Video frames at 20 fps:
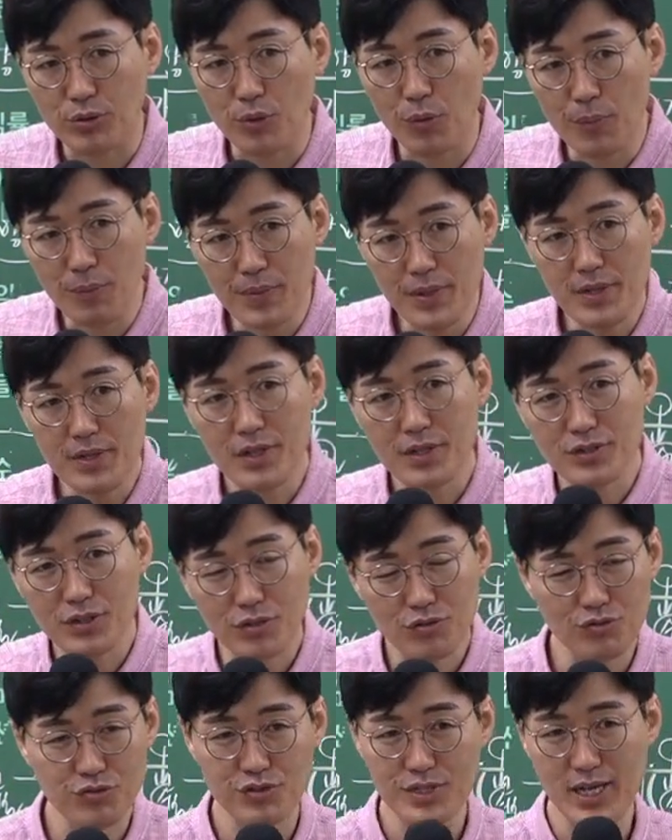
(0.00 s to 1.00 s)
돈
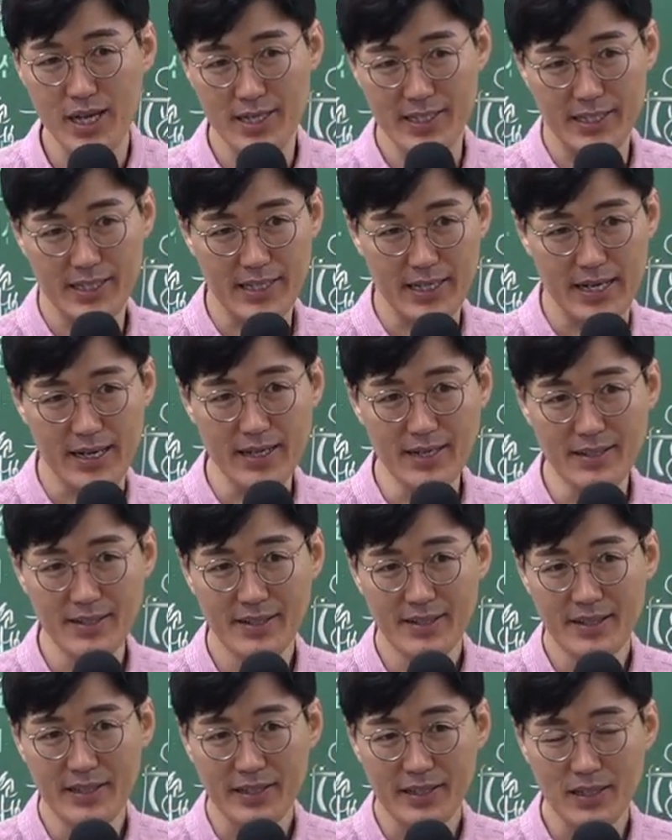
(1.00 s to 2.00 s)
빌려서 투자하니까.
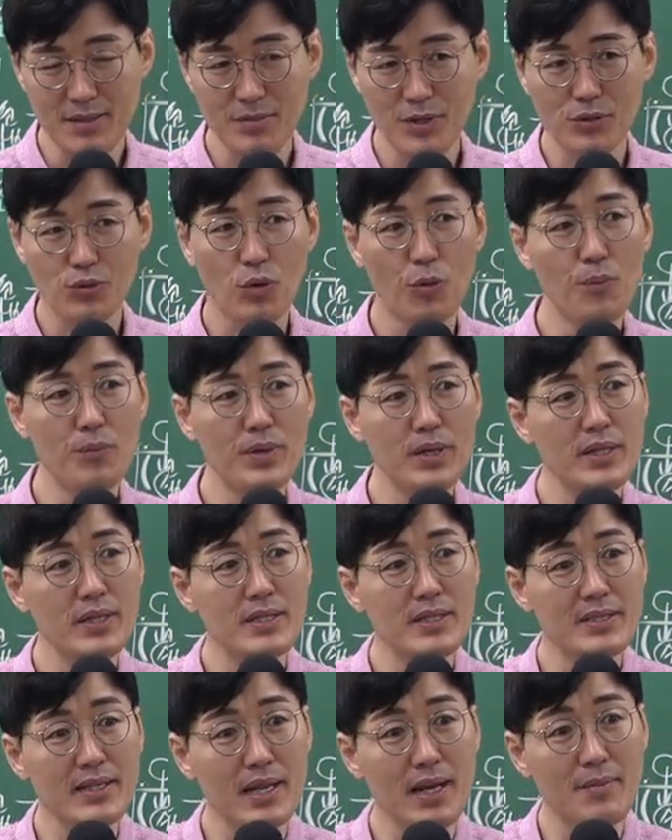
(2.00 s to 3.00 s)
그러면 돈
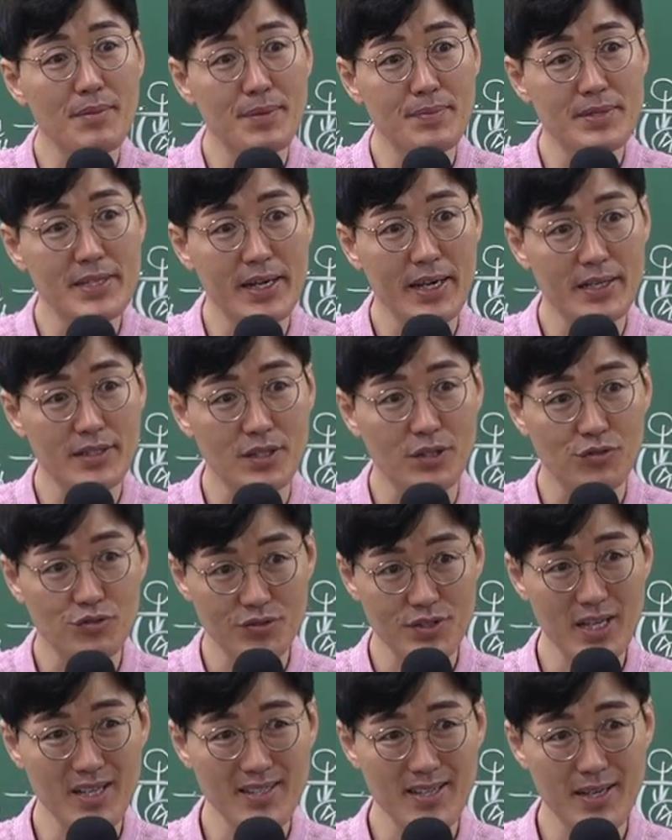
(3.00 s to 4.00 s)
빌리는 사람 입장에서
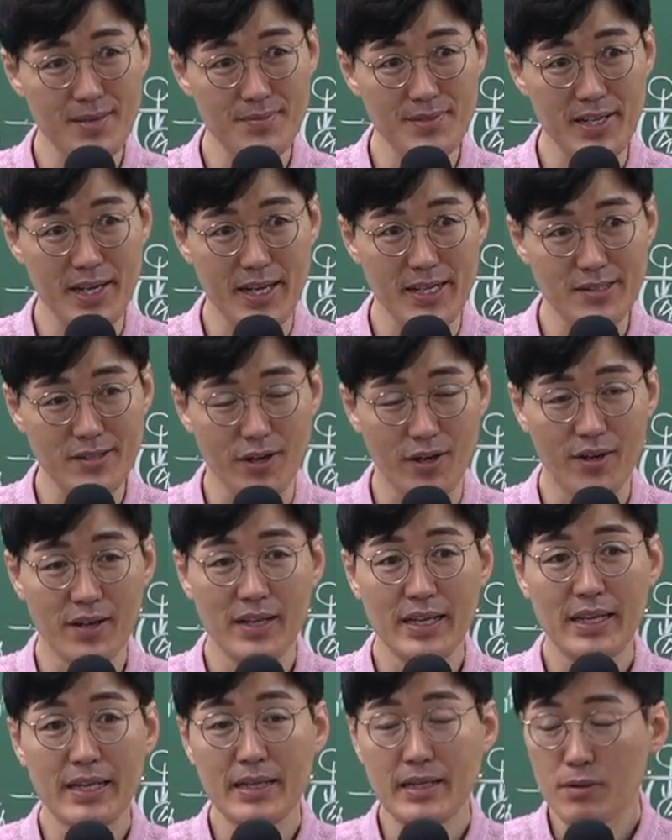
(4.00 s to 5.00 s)
투자자 입장에서
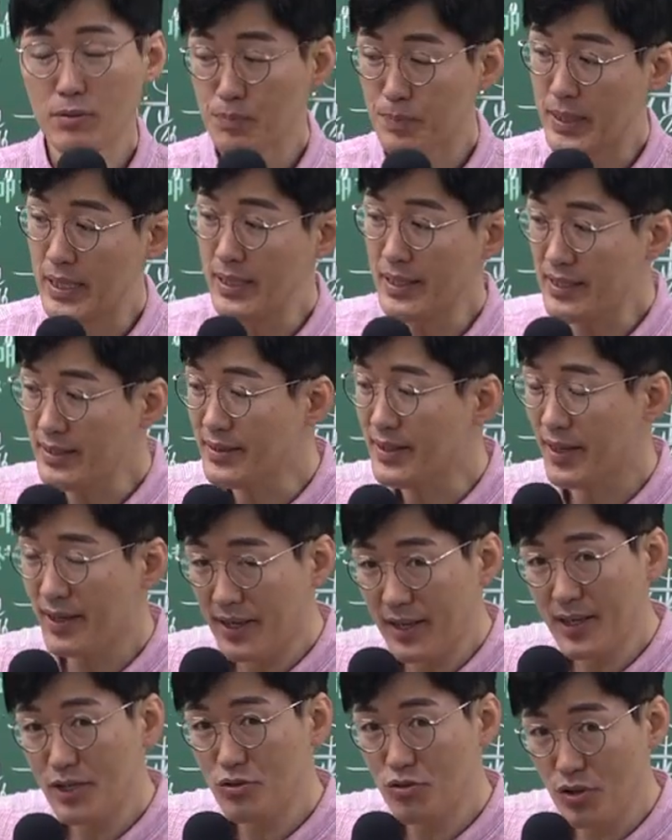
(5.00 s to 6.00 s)
빌린
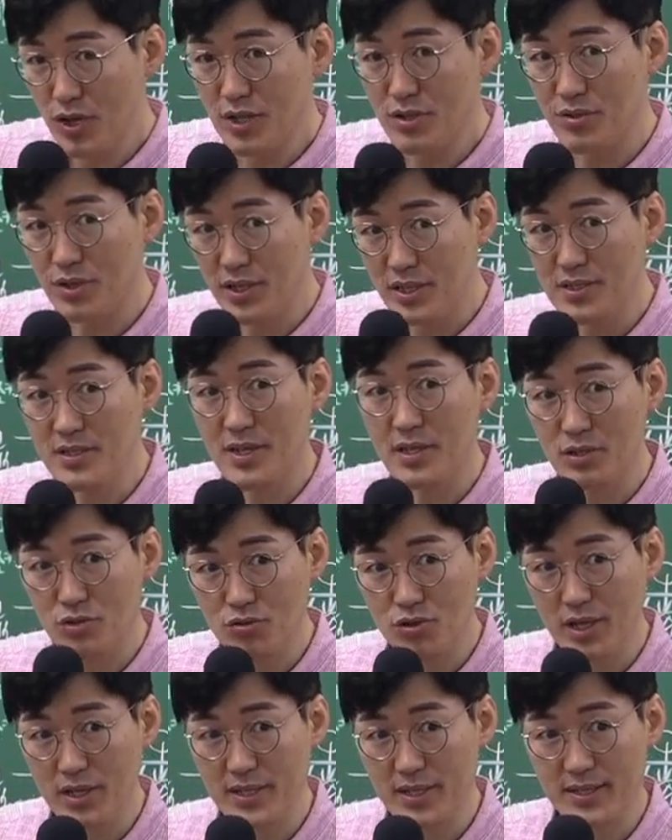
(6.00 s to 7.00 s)
대가를 줘야죠. 이자를
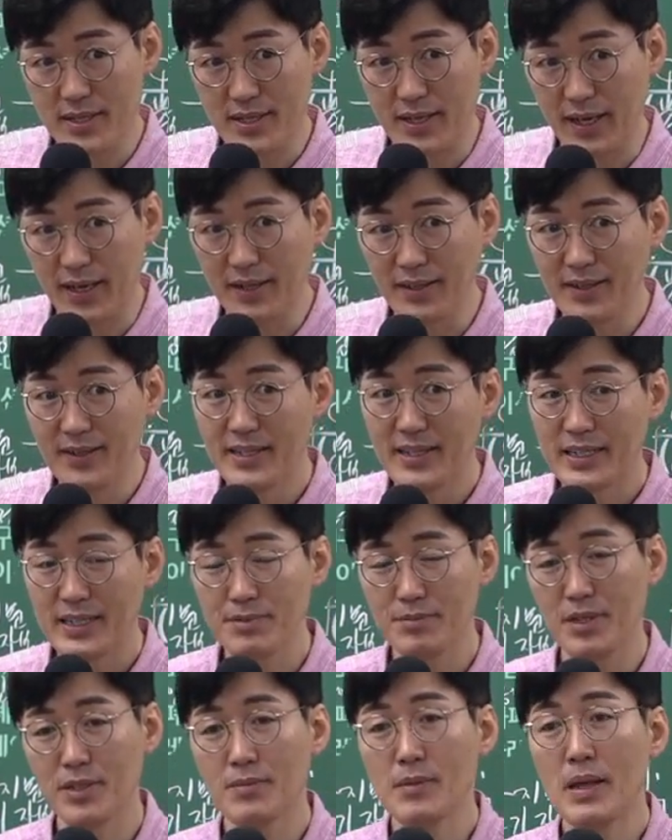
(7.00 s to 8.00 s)
줘야 되잖아요.
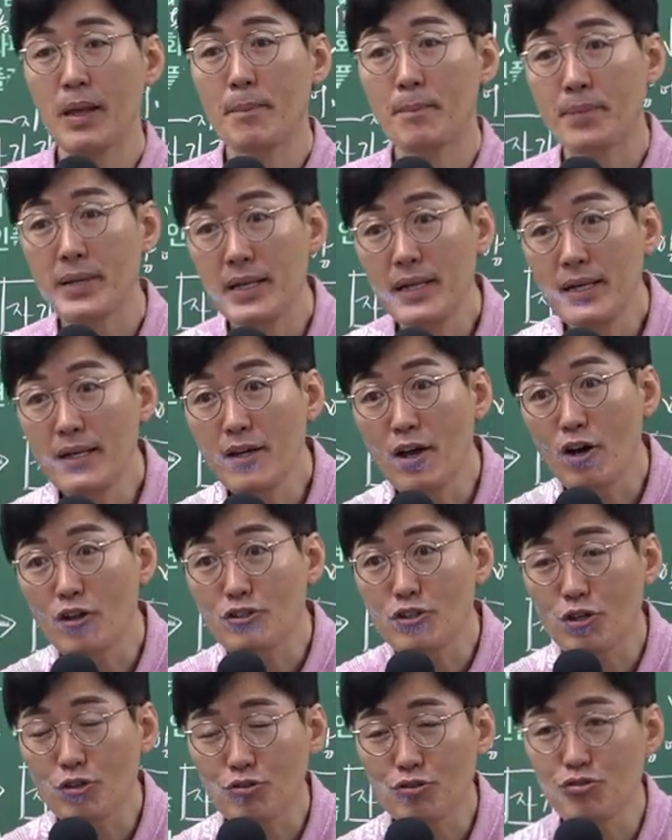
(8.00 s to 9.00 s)
그러면
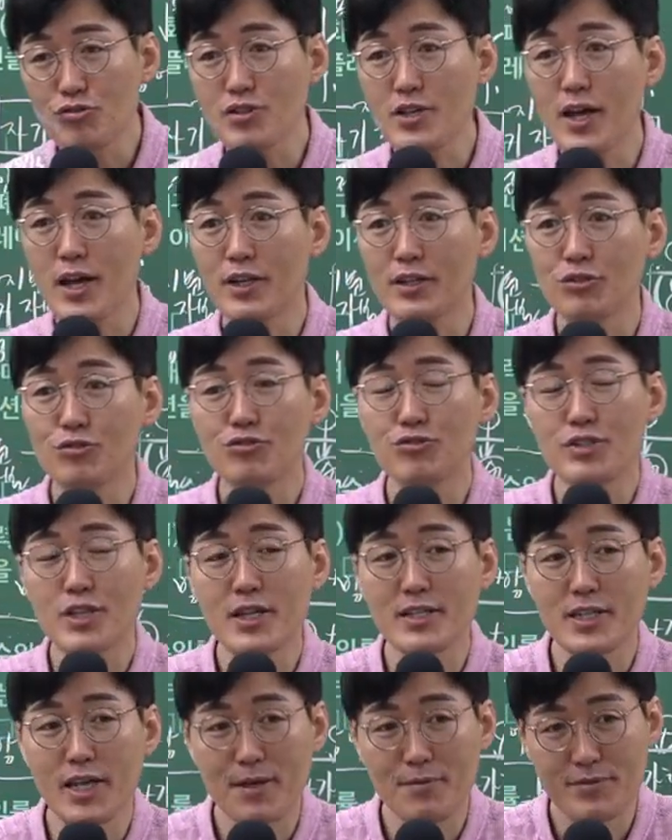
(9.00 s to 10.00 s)
빌려서 투자하는
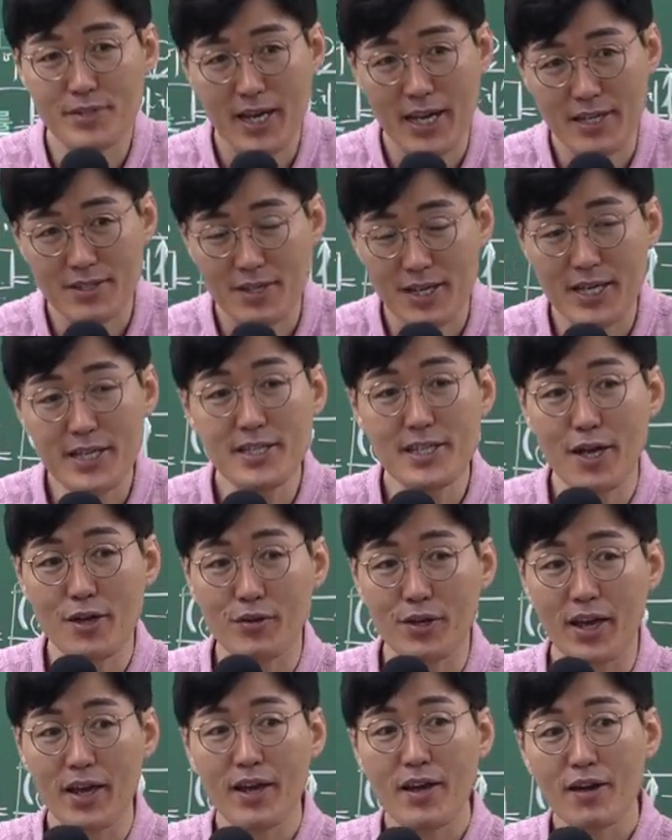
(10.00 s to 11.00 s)
투자자 입장에서
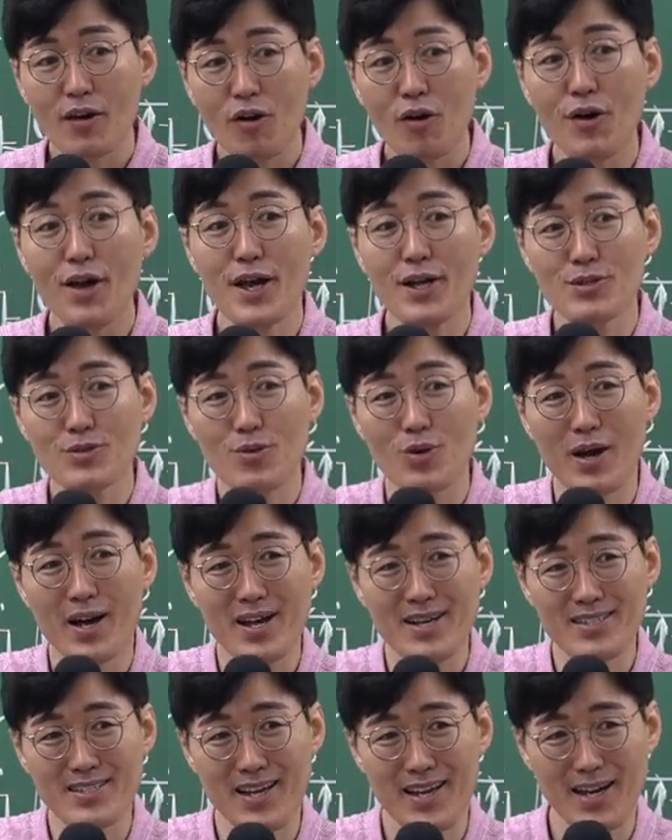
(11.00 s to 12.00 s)
이자율이 커야
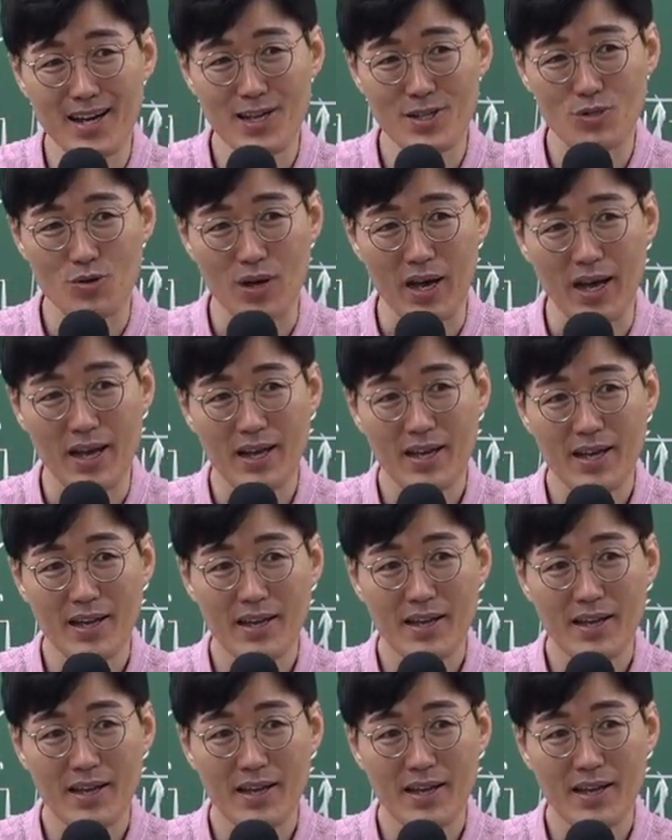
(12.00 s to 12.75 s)
좋아, 작아야 좋아?